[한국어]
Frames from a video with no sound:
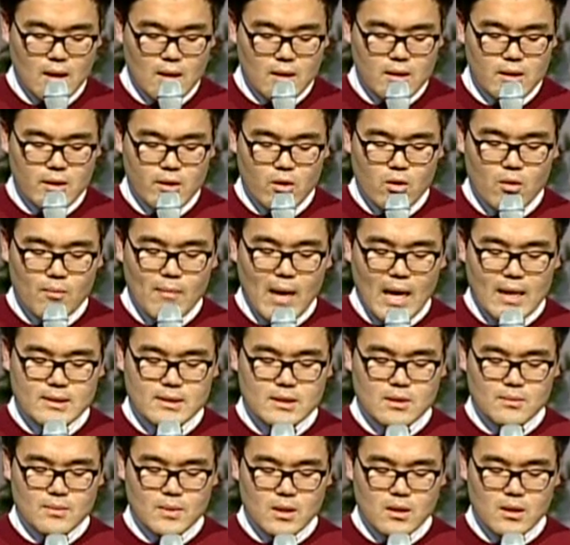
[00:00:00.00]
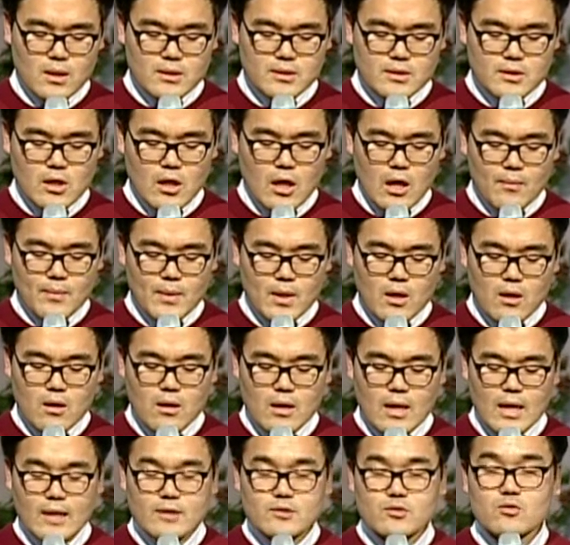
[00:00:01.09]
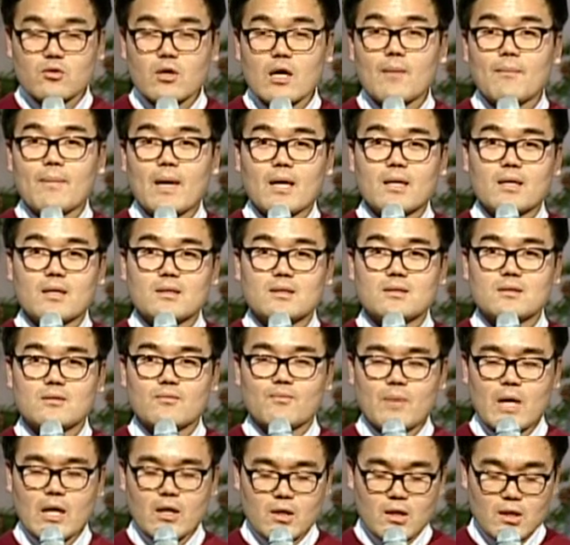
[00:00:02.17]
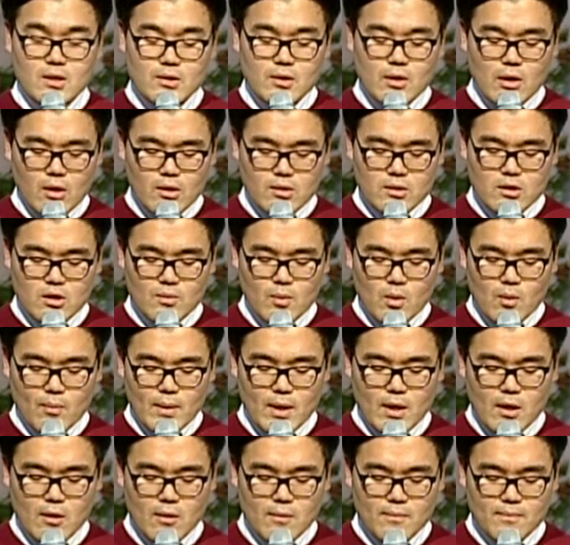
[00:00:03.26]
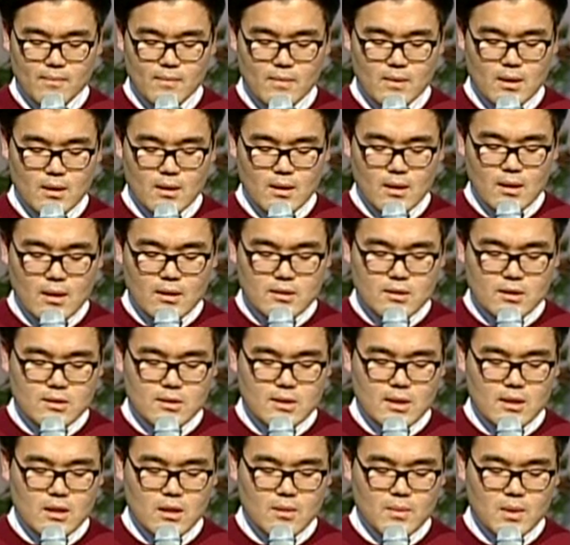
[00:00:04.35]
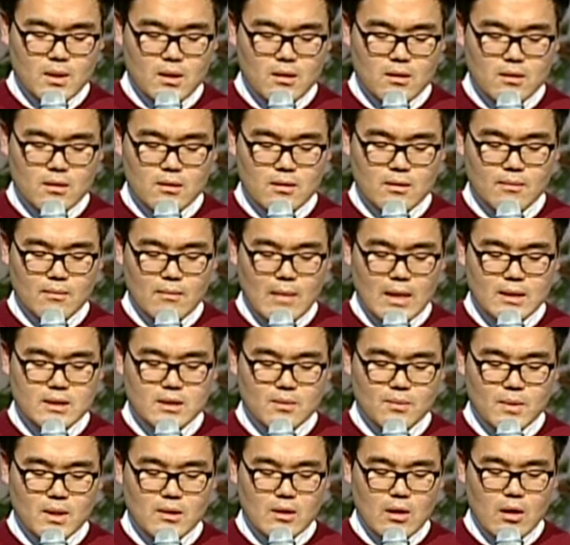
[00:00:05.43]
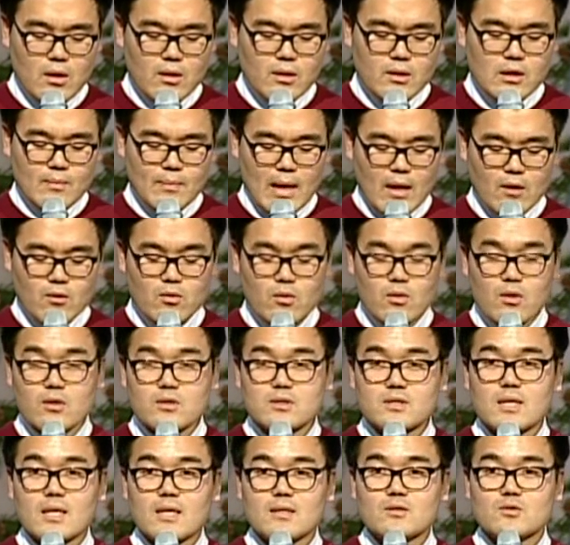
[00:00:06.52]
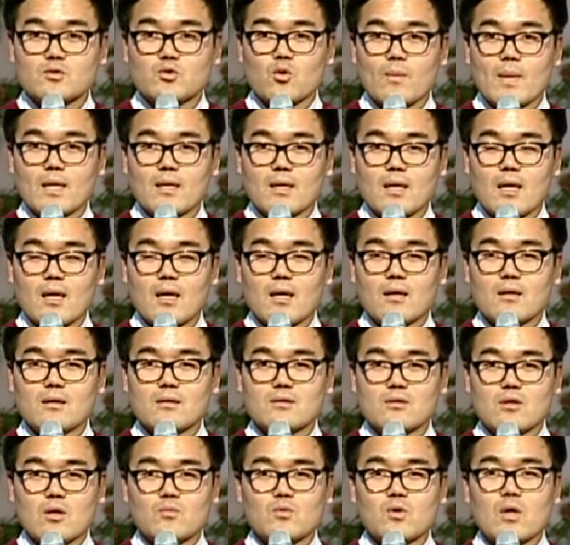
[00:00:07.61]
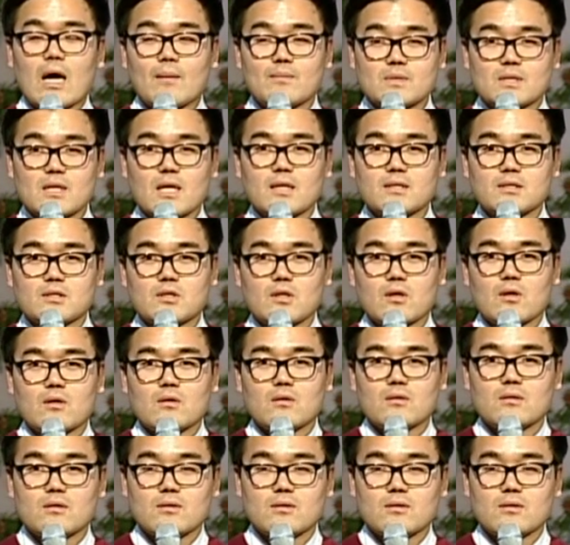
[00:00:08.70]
그리고 말씀을 인정하며 한순간 바뀐, 바뀐 너희들을 보며 선생님은 말씀이 너희를 바꿀 것이라는 소망에 너무 감사했어.